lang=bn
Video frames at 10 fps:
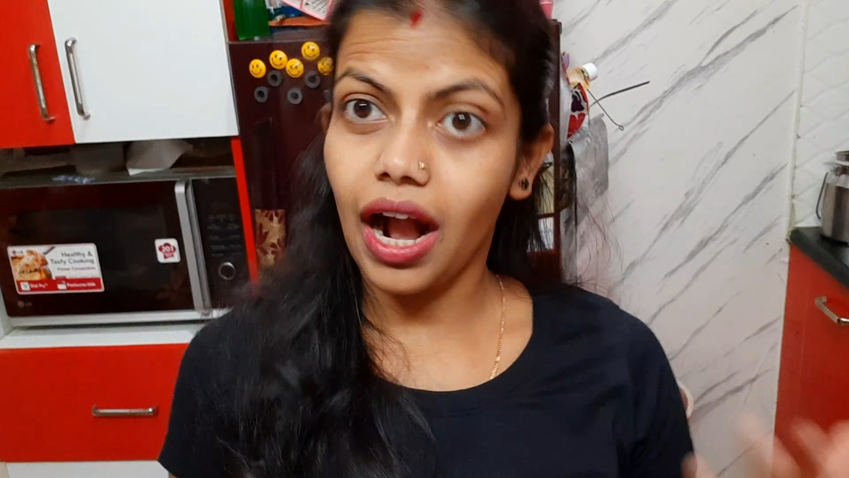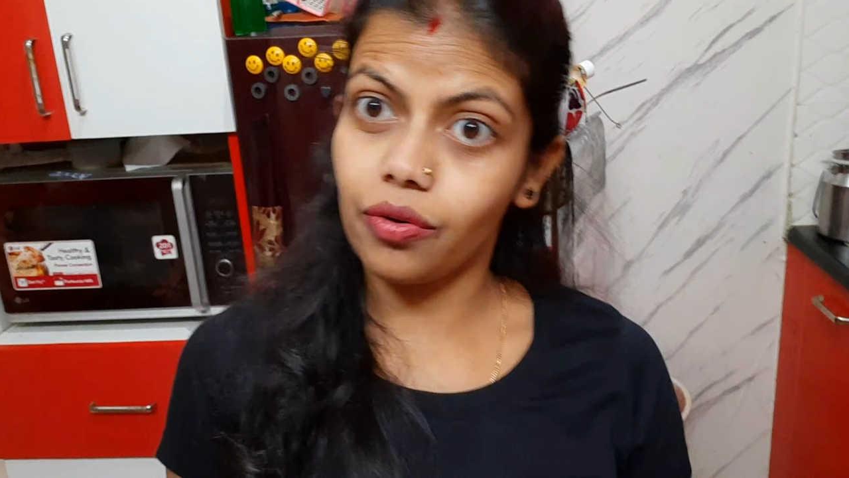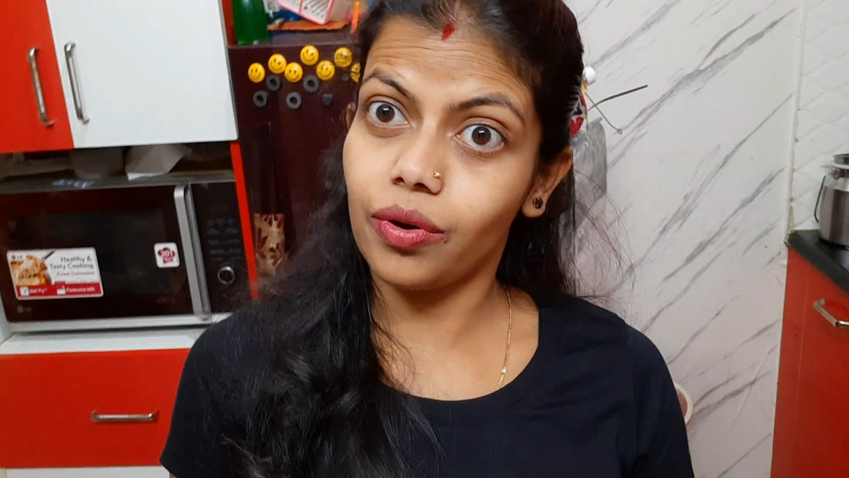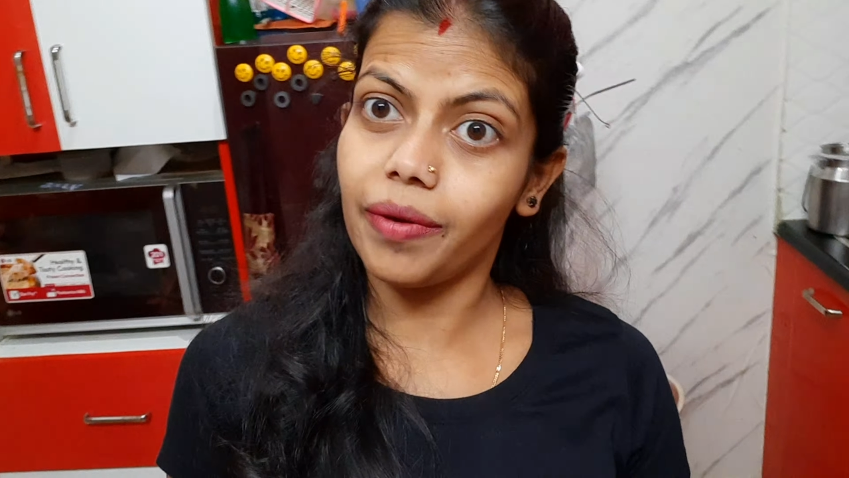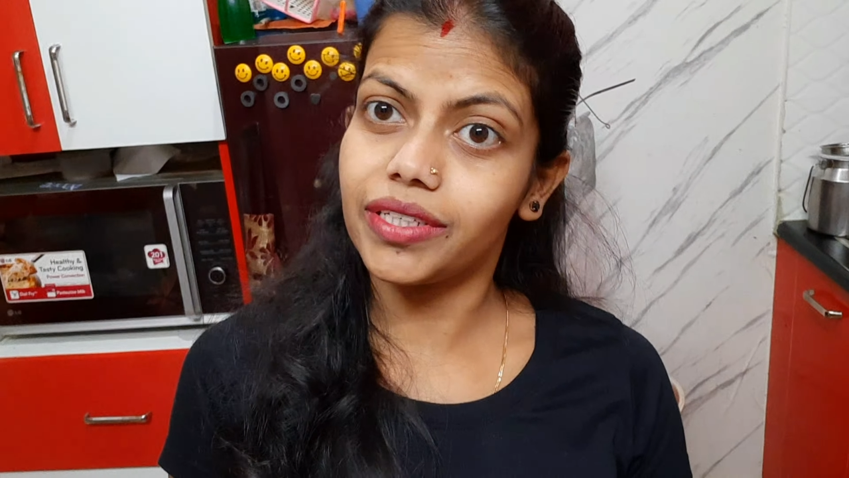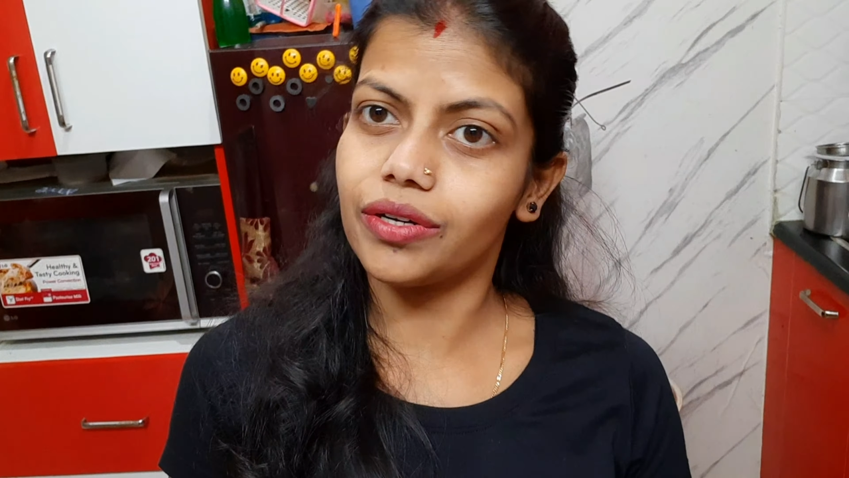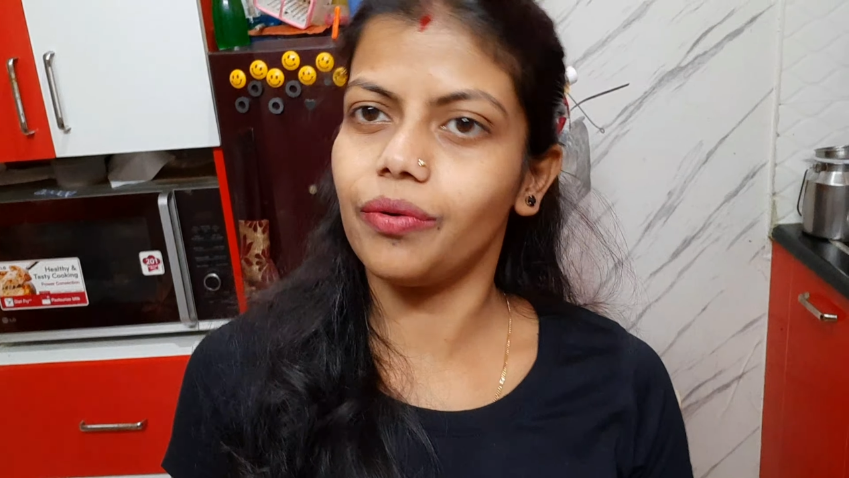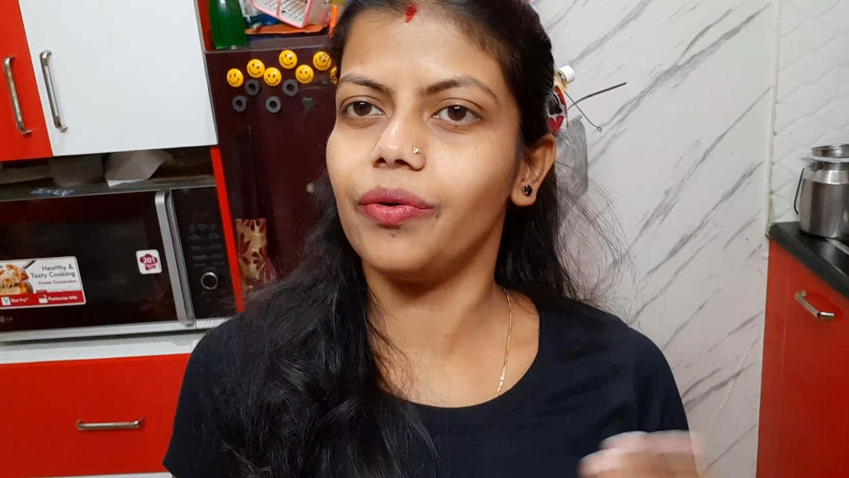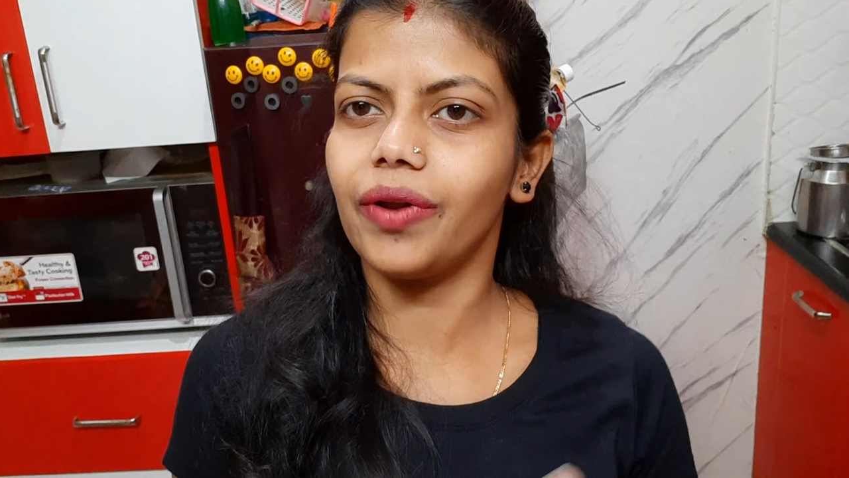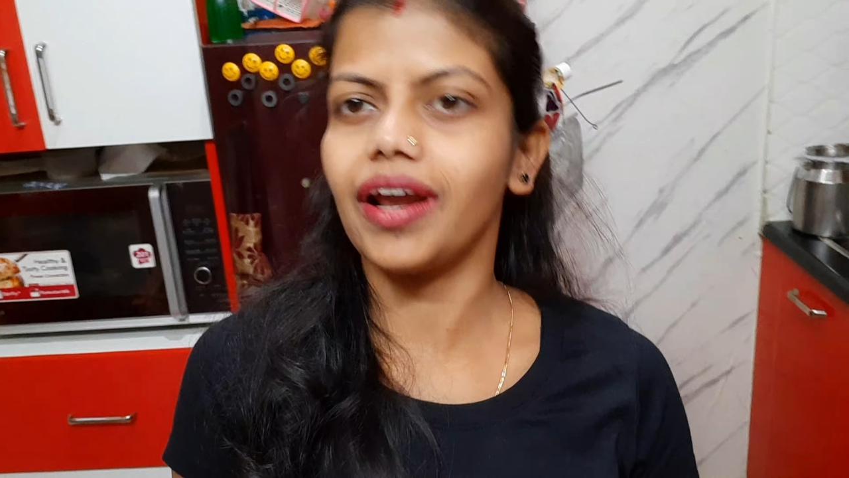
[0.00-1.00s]
কাঁকরোল
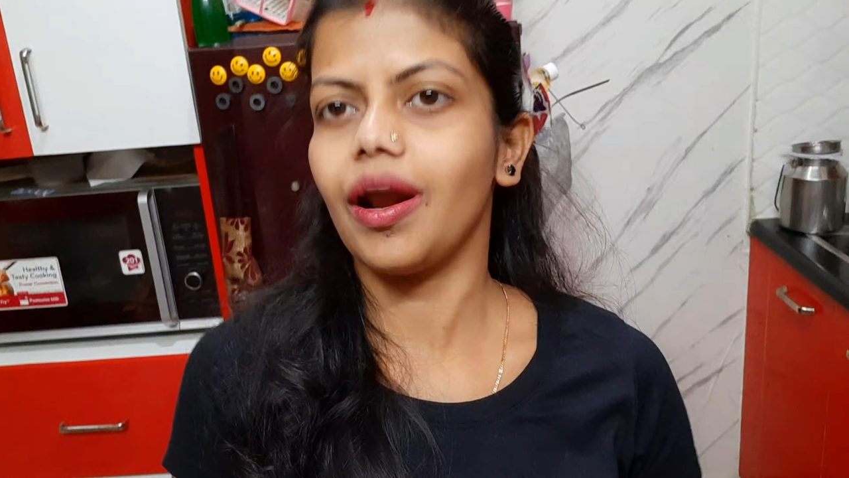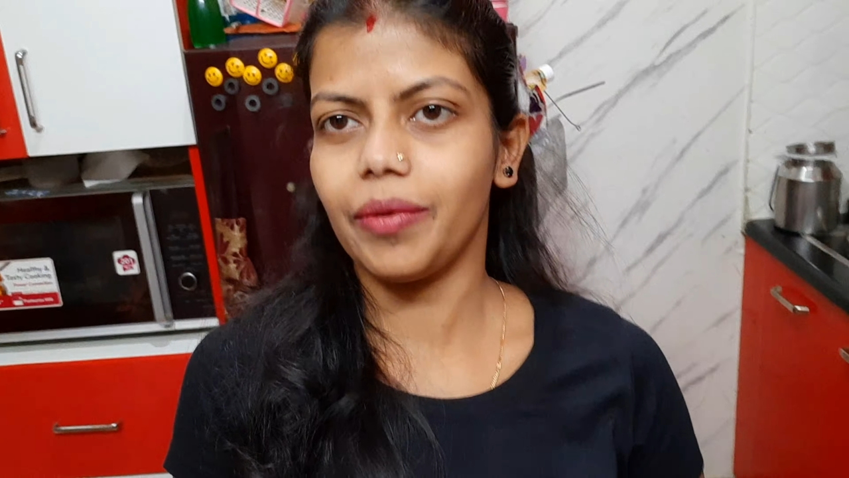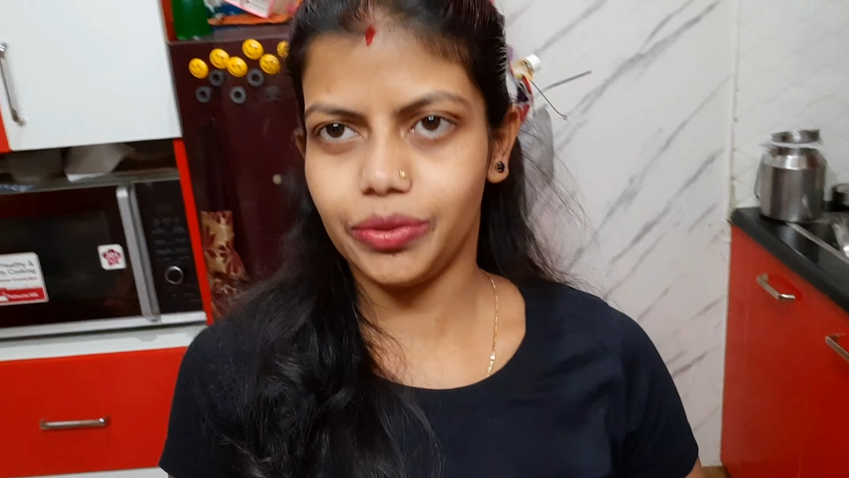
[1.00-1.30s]
ভাজাটা ওর আর